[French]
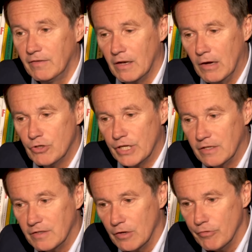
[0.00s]
c'est là où j'ai
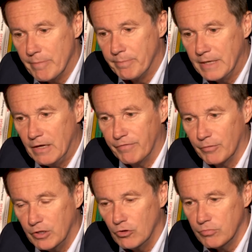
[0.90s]
quitté l'UMP et
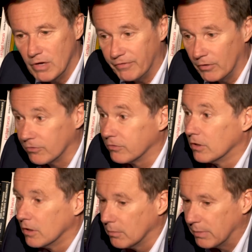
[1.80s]
fondé Debout la France.
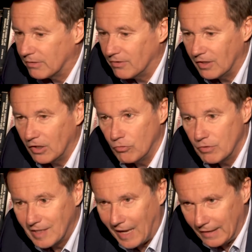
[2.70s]
Parce que c'était une
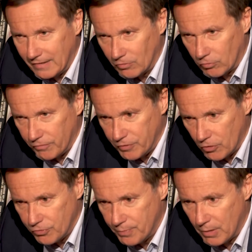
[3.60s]
trahison, le
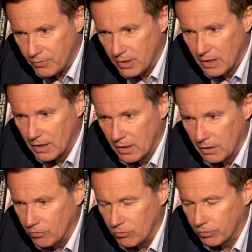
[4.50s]
viol du peuple.
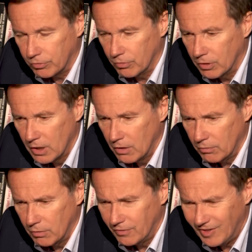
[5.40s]
Donc euh,
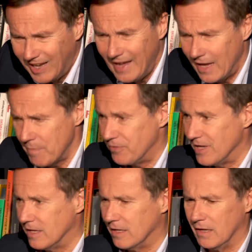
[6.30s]
euh, c'est clair. Et
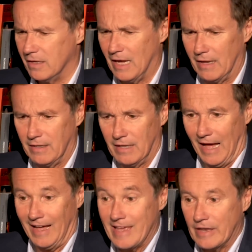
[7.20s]
puis il n'y a,
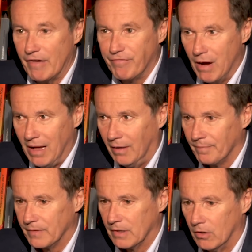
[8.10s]
rien à voir
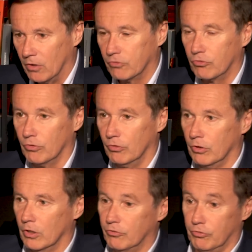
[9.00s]
entre
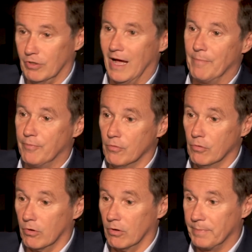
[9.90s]
ce drapeau
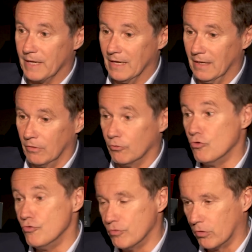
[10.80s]
européen de
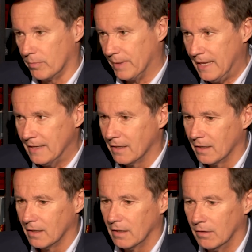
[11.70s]
l'Union européenne,
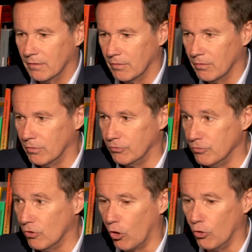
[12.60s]
euh,
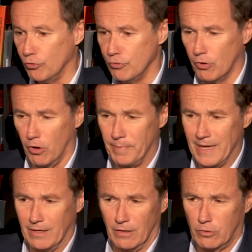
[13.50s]
d'une Union
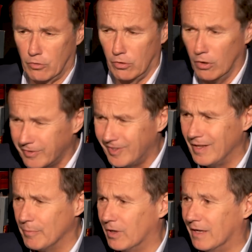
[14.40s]
européenne
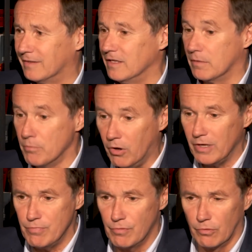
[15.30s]
antidémocratique,
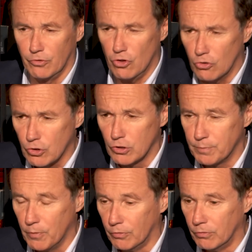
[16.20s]
moribonde, dangereuse
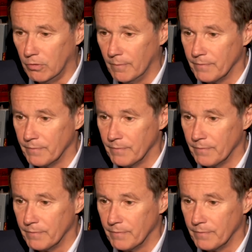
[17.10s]
pour nous,